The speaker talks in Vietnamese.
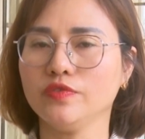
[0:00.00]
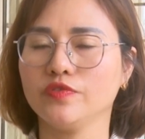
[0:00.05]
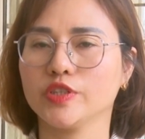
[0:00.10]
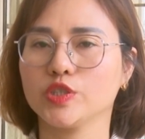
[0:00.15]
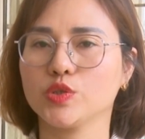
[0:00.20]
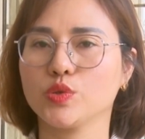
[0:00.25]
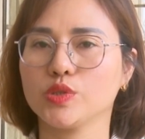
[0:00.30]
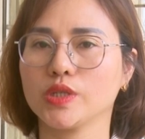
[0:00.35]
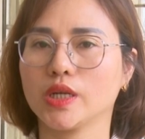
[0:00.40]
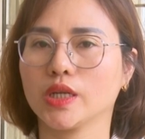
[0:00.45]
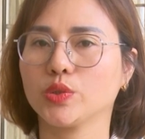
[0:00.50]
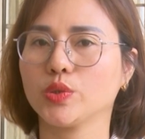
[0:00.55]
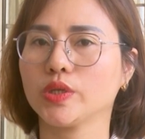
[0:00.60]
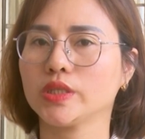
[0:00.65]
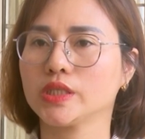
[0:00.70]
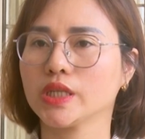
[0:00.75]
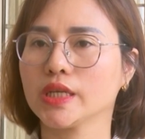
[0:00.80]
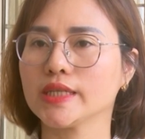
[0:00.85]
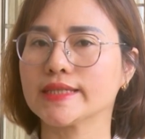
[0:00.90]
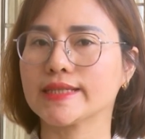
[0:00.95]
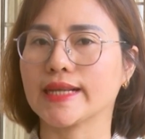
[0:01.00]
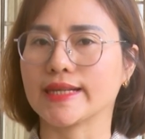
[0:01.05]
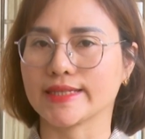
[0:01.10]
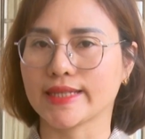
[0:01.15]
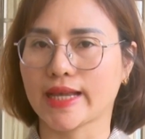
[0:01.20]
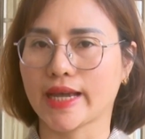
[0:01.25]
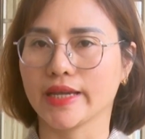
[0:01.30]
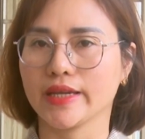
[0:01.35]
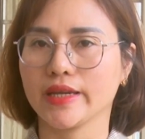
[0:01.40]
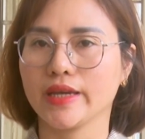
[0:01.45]
ví dụ như là thuyết trình giảng
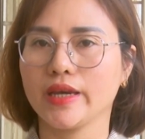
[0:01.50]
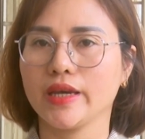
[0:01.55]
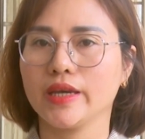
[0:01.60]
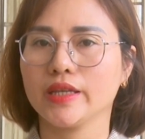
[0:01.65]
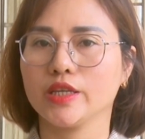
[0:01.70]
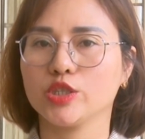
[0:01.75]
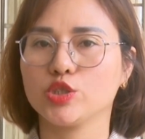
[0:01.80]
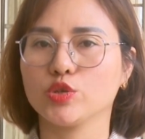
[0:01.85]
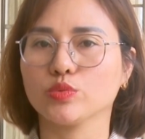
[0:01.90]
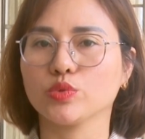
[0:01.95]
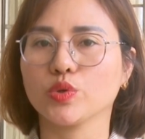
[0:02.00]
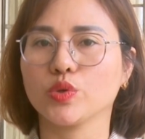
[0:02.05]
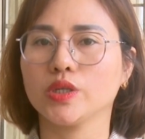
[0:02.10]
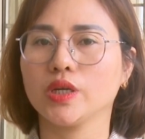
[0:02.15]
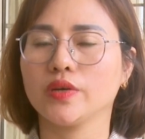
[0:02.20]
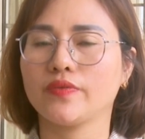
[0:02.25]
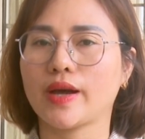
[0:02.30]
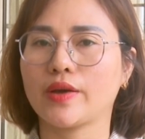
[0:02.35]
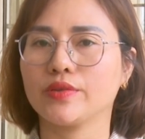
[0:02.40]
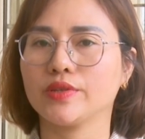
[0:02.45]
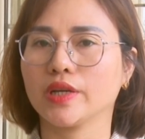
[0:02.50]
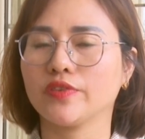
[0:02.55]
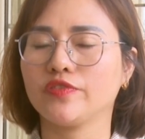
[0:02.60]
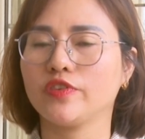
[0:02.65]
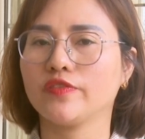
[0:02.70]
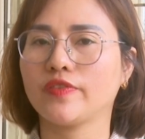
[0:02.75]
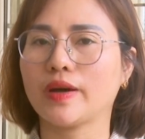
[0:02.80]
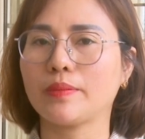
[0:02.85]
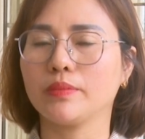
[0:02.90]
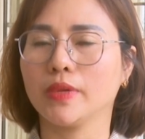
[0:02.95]
giải thì chúng tôi đưa vào những
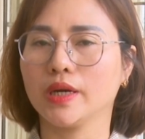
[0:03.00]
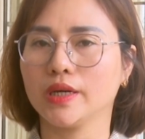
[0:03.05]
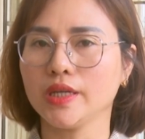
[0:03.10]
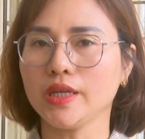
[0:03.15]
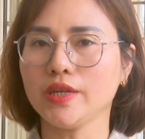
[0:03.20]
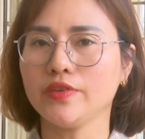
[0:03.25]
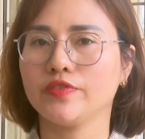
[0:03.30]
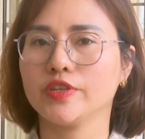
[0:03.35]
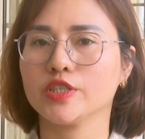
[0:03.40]
phương pháp mới,